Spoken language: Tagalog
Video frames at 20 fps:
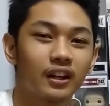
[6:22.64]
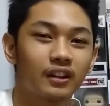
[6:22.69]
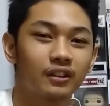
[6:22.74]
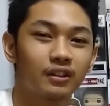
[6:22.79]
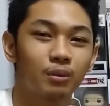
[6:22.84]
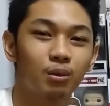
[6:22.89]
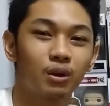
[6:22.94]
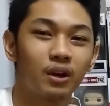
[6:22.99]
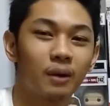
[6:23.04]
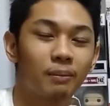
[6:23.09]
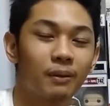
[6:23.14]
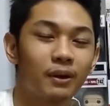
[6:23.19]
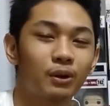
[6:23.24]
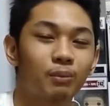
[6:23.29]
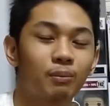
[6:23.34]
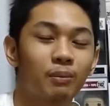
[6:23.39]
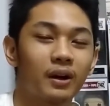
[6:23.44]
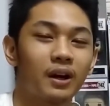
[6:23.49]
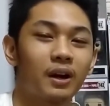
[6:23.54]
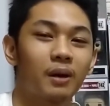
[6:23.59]
Simula pa
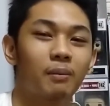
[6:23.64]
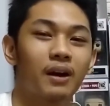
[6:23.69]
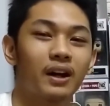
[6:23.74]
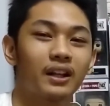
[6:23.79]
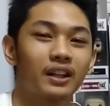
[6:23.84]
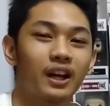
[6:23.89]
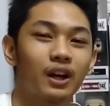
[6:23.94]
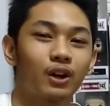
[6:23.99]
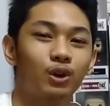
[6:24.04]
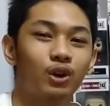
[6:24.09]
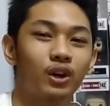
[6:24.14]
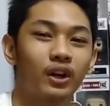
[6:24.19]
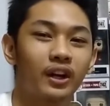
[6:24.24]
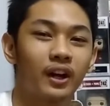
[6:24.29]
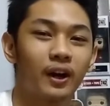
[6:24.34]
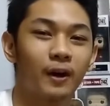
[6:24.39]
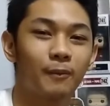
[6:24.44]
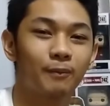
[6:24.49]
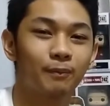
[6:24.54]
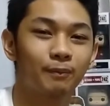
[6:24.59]
nung pagkabata ko,
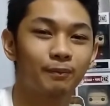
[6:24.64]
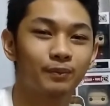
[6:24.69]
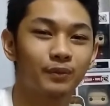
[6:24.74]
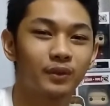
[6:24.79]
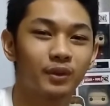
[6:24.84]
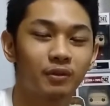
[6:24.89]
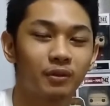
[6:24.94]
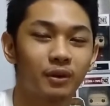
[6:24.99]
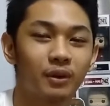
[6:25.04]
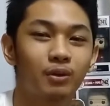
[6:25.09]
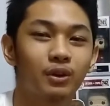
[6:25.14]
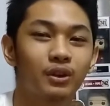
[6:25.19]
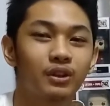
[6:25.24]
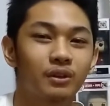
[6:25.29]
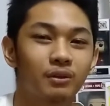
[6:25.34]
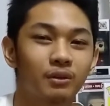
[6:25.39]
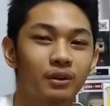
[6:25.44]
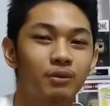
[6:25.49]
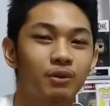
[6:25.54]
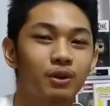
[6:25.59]
kaya favorite
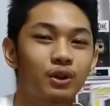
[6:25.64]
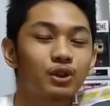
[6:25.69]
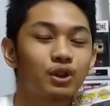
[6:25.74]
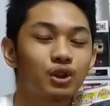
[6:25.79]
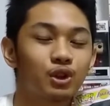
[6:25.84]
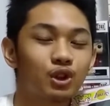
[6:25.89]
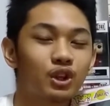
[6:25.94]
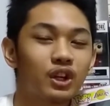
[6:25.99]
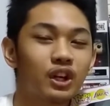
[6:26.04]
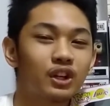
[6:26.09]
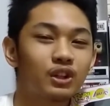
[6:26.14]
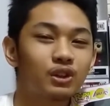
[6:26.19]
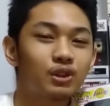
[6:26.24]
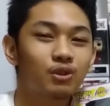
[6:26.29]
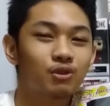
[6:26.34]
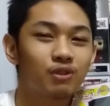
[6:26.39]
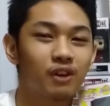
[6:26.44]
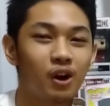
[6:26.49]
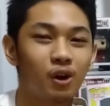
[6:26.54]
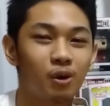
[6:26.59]
na favorite ko talaga
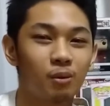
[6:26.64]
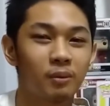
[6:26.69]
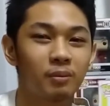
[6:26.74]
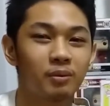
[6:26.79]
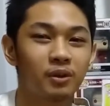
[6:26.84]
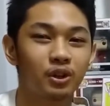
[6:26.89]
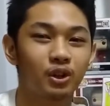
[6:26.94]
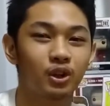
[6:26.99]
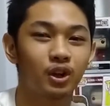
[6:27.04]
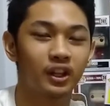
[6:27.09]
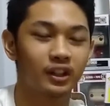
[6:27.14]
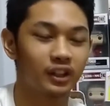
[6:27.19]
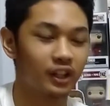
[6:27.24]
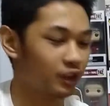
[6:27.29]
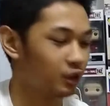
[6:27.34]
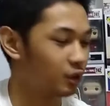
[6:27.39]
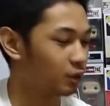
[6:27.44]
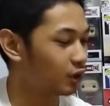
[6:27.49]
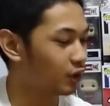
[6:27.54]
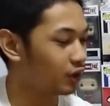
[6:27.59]
tong Funko Pop na to at
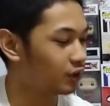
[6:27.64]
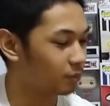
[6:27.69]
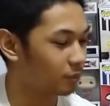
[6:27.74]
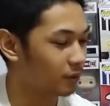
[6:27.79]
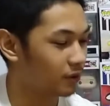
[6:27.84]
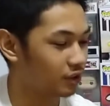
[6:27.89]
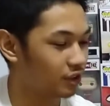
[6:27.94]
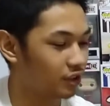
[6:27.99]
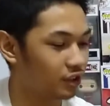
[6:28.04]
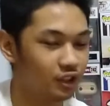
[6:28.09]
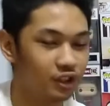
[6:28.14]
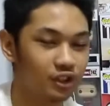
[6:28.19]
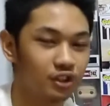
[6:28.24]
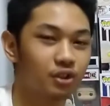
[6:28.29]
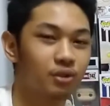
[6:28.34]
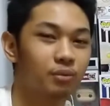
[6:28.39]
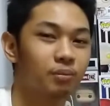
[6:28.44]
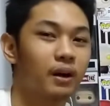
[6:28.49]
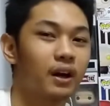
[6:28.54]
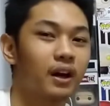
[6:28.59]
ito special
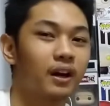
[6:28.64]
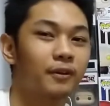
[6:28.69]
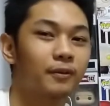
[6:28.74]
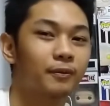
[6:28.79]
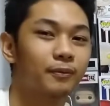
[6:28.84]
edition pa.